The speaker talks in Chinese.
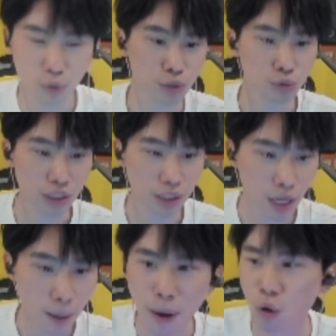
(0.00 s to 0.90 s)
会，兄弟。
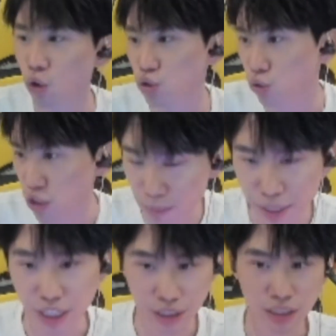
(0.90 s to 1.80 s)
包括九五七那
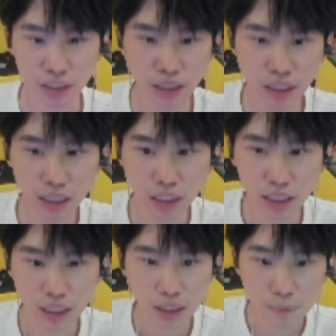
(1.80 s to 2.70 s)
边也是，
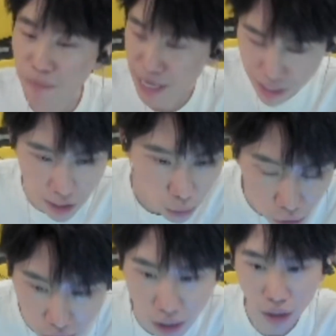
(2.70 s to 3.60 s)
每个人都
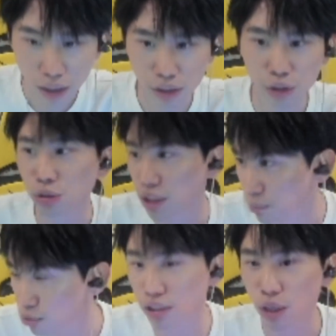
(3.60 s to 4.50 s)
知道，只有你
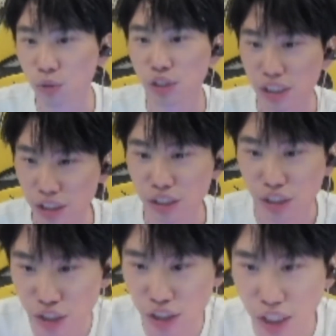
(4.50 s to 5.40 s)
不知道，或者你
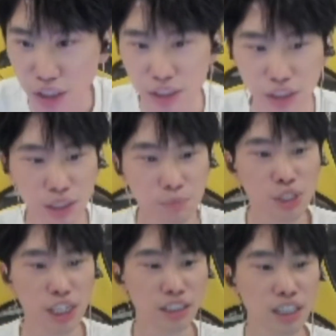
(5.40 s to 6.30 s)
只是知道，你只是不
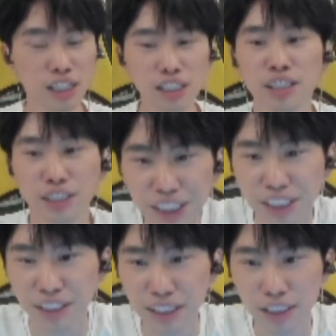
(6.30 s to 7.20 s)
想承
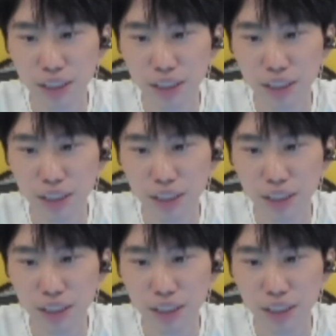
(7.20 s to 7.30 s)
认。